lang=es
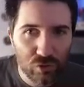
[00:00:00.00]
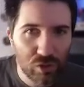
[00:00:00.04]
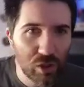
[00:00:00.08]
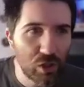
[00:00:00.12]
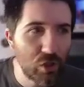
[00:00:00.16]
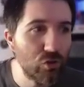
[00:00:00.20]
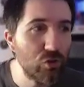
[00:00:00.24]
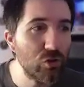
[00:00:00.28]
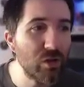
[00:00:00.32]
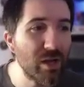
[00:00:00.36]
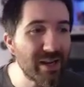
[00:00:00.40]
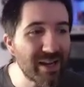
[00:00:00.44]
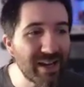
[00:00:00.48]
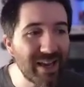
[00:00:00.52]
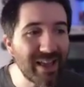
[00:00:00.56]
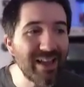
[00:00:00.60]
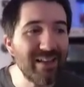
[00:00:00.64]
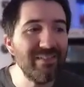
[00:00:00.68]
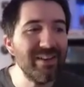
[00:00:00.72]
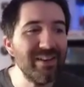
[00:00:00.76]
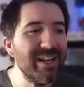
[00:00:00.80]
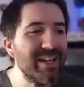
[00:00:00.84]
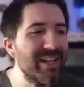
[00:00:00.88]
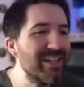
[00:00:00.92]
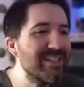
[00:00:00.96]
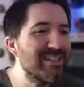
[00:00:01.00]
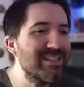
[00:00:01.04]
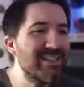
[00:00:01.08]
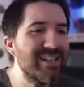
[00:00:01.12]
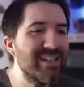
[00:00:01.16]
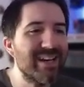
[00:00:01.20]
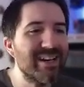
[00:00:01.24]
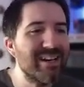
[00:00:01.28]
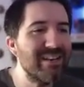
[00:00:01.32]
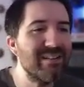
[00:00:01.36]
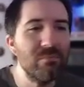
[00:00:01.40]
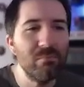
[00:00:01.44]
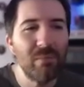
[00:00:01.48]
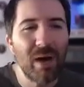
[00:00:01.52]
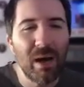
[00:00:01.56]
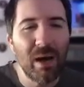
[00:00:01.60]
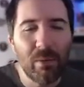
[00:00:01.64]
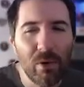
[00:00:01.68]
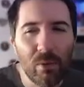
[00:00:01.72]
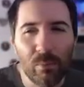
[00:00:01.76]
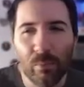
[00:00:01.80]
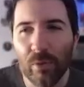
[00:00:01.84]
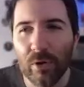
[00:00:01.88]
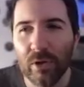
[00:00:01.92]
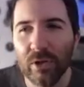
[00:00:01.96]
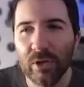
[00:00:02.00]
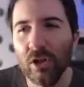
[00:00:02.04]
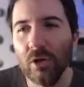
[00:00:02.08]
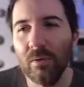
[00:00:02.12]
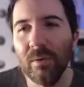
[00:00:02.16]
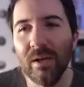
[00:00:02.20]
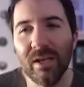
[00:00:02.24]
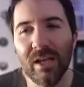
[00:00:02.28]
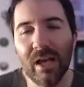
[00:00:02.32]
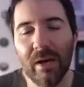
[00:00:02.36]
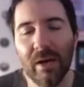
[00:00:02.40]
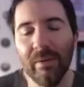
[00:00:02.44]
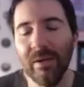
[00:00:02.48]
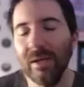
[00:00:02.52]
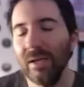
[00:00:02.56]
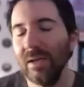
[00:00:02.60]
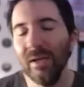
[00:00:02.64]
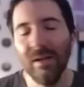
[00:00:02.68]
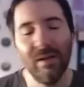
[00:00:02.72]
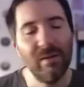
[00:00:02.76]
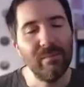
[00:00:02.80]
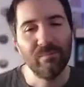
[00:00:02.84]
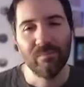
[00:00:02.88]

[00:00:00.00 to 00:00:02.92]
Se notó que cada vez que se arrimaba un poquito a Miami,